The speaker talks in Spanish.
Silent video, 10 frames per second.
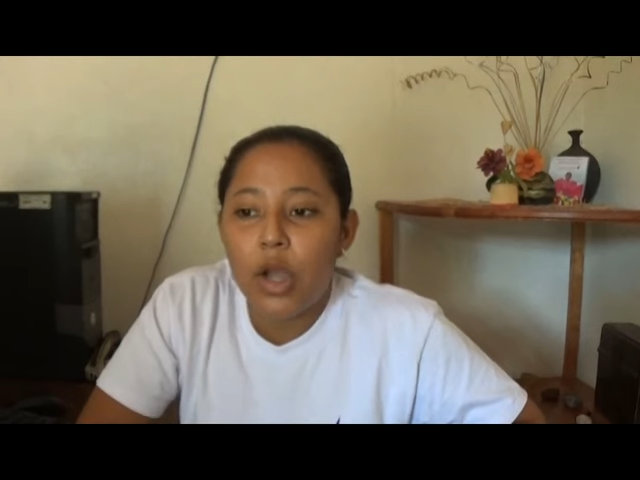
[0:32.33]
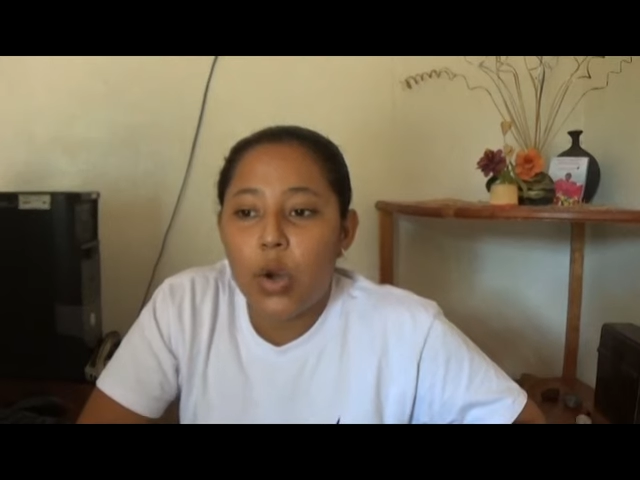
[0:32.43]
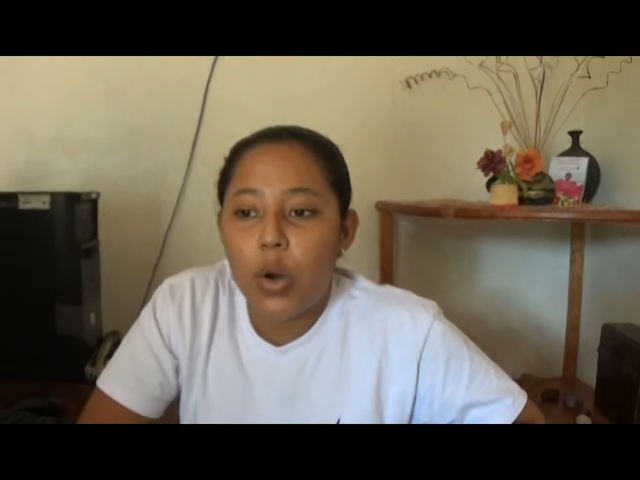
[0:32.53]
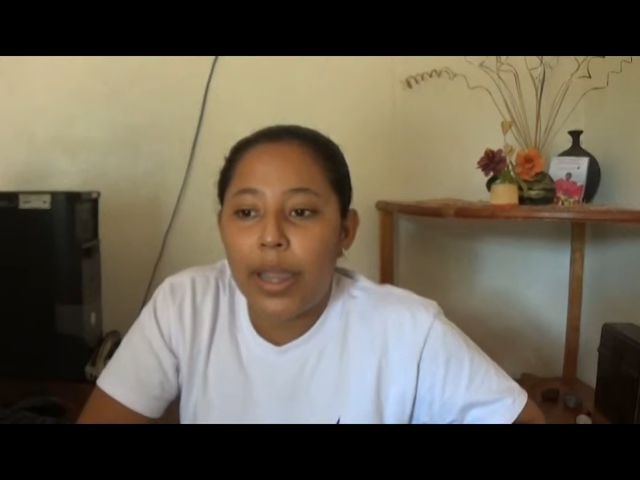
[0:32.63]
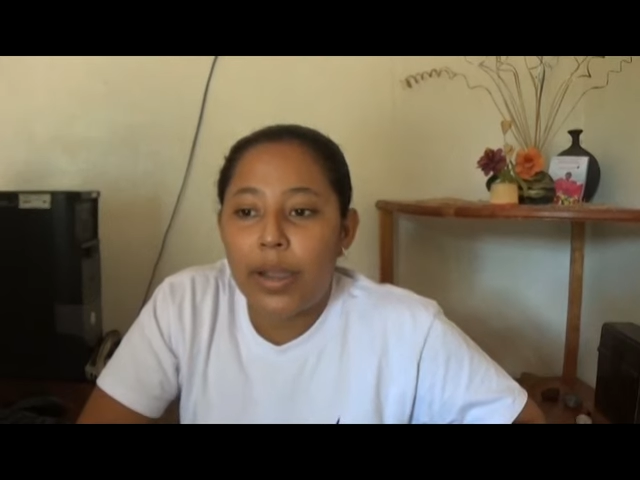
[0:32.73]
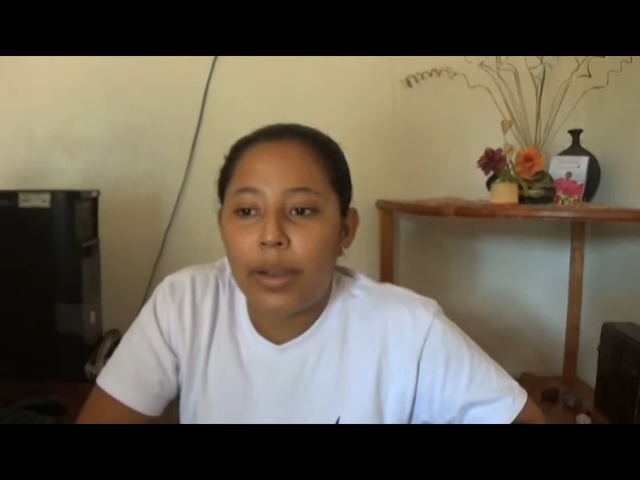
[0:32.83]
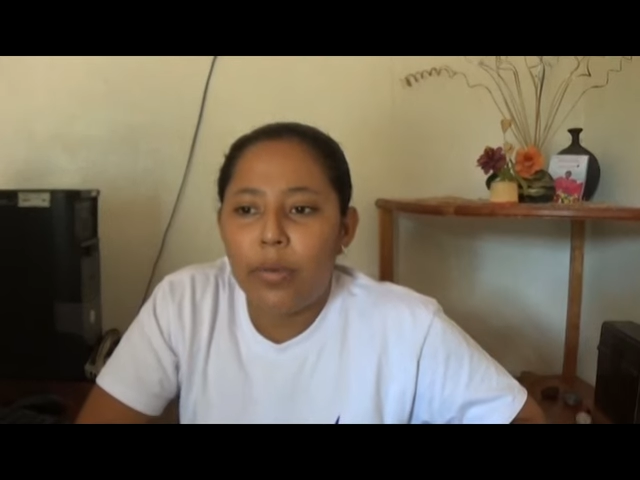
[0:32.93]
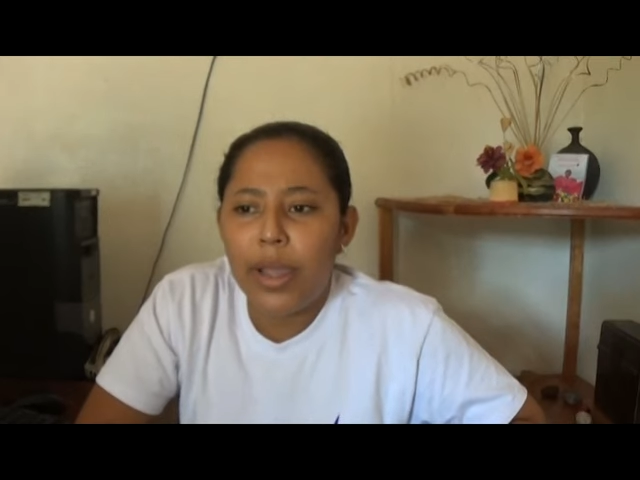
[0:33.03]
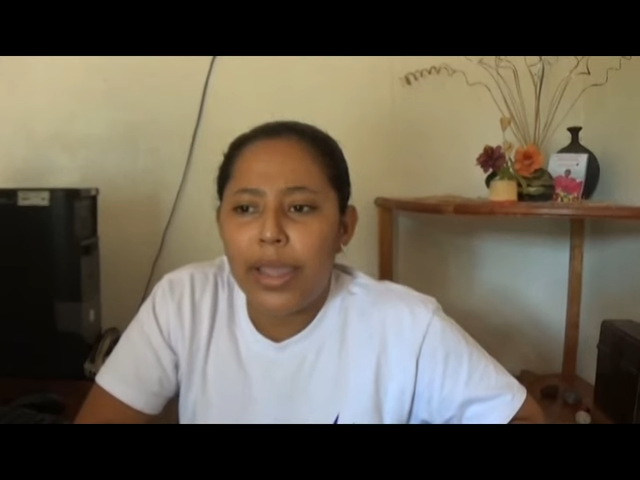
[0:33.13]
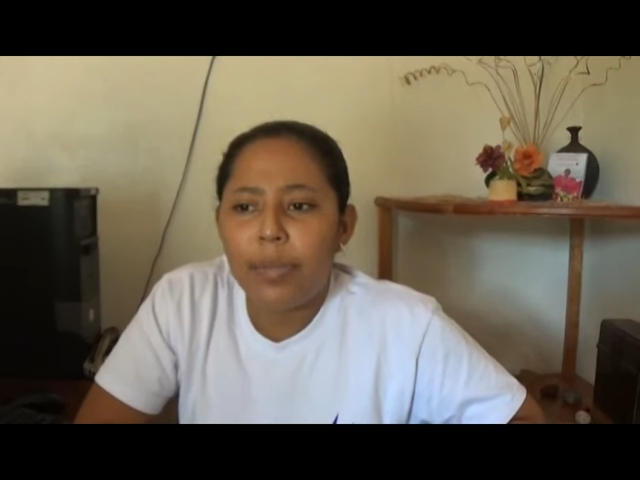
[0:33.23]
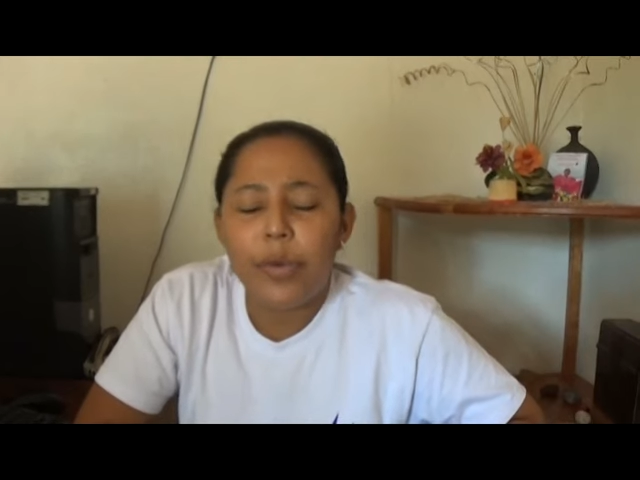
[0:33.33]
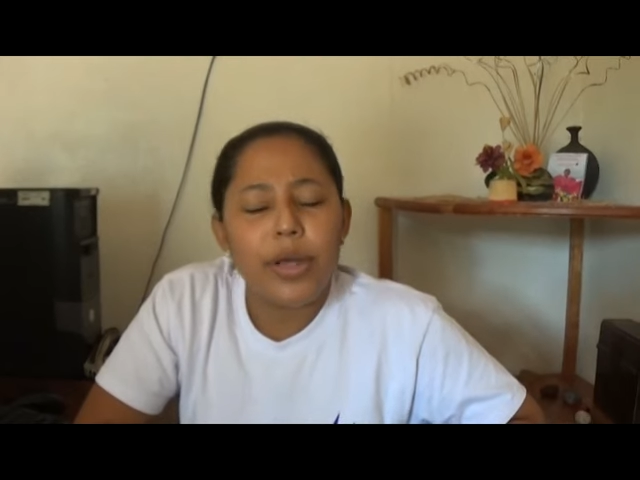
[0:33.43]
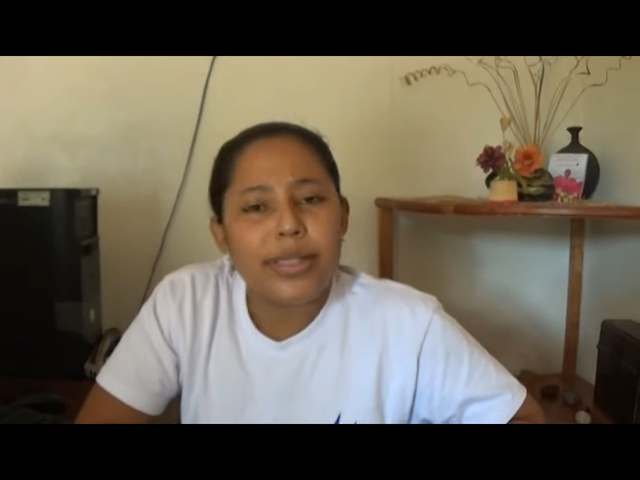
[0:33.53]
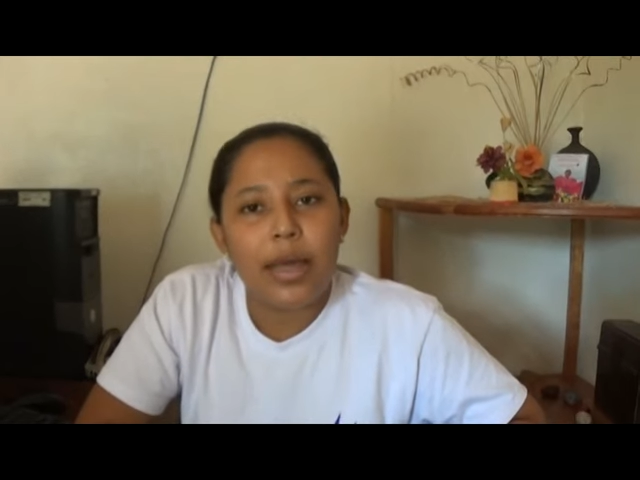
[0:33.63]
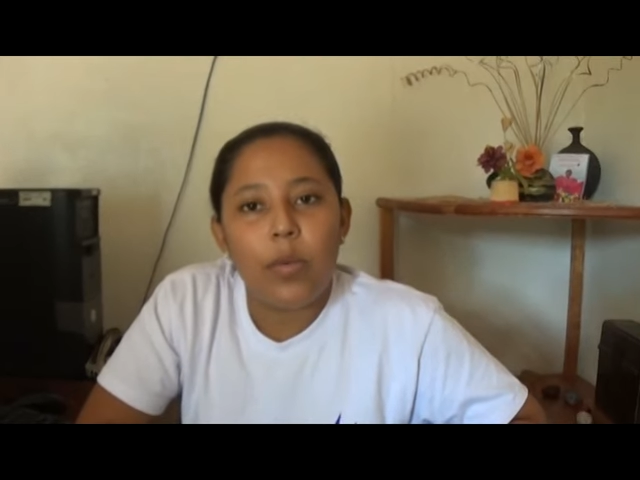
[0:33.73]
con un equipo
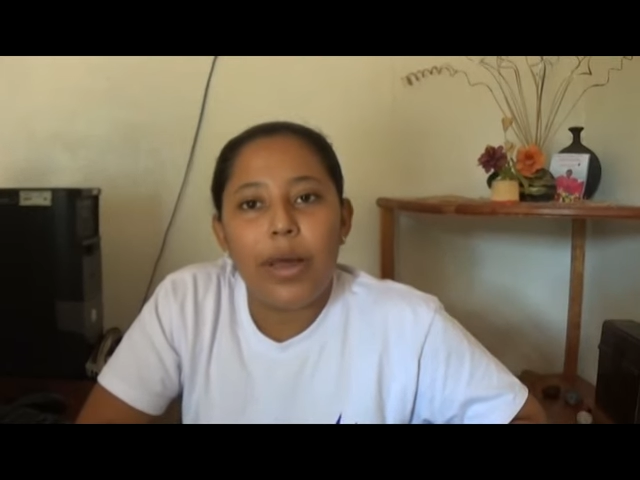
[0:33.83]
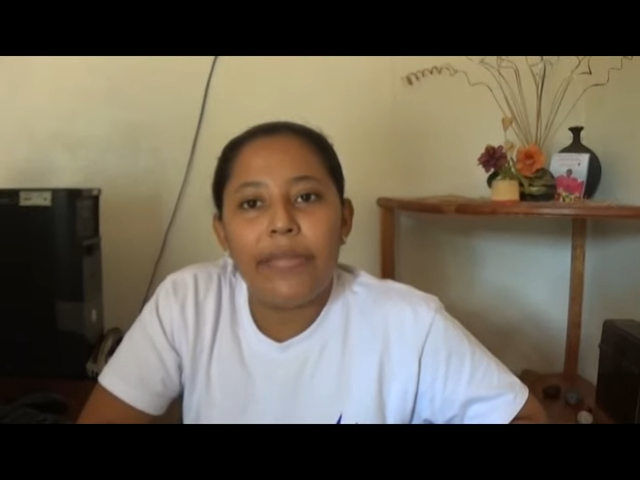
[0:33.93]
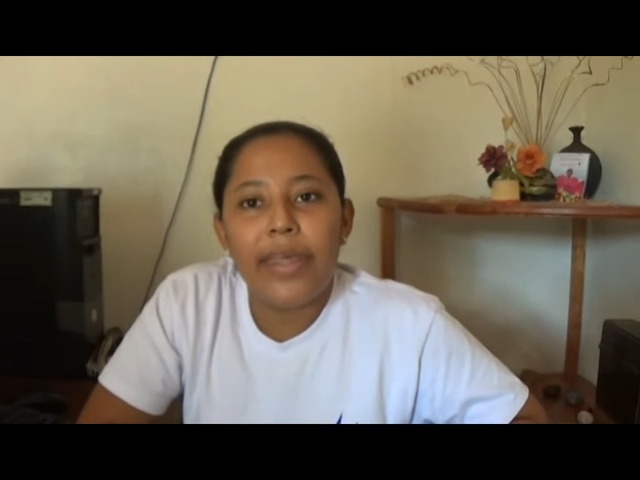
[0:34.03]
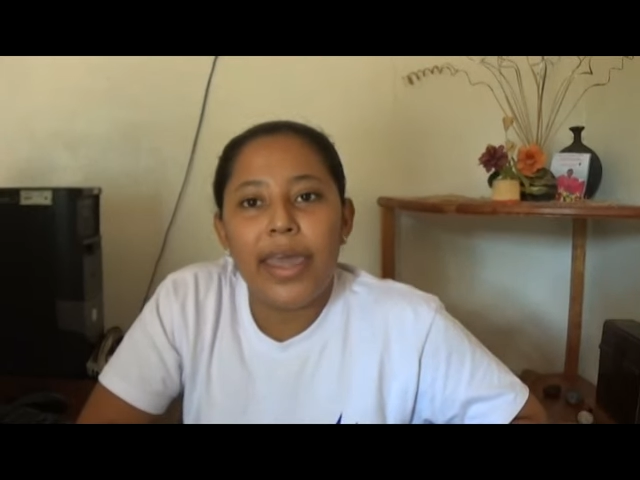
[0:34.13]
de San Juan